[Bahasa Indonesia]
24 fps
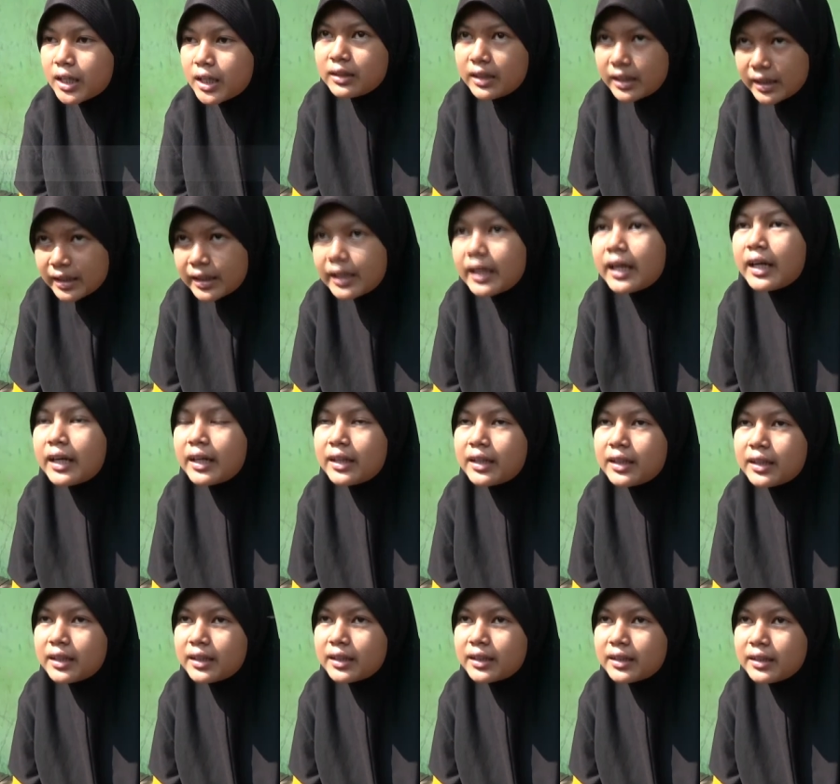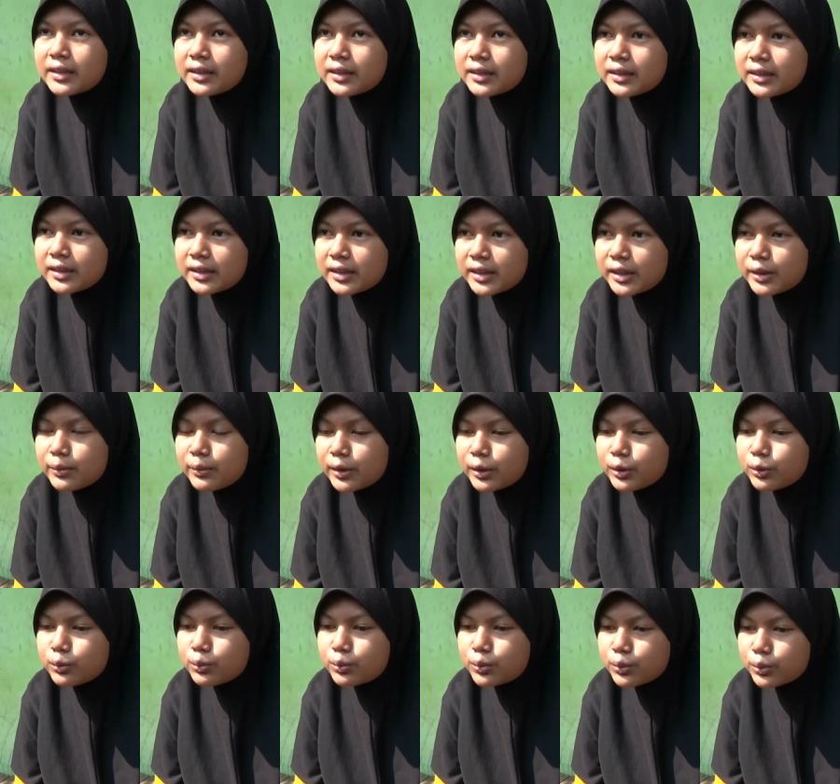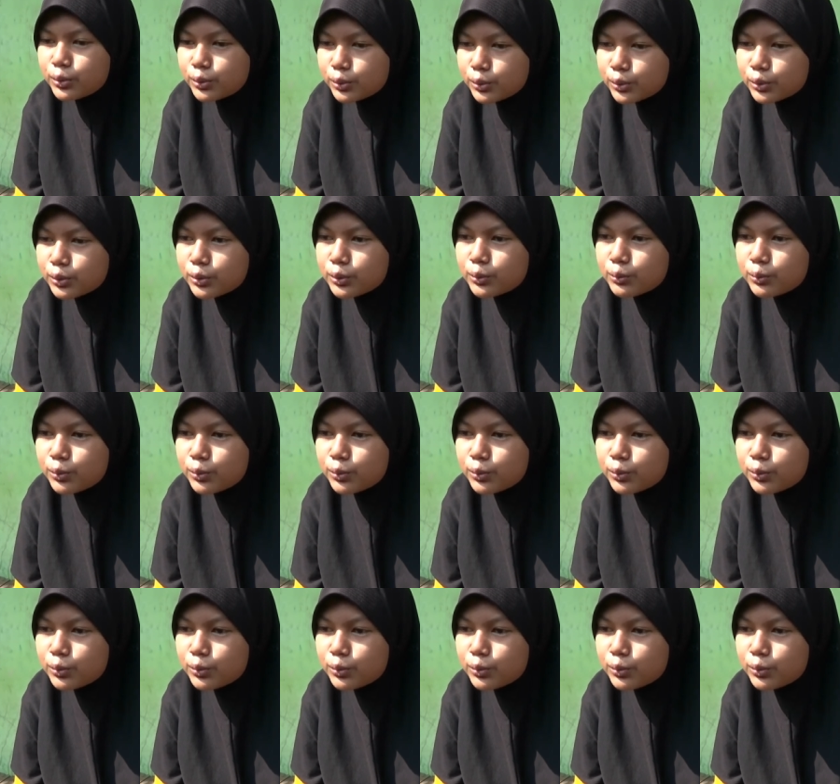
ada ya. dibantu buku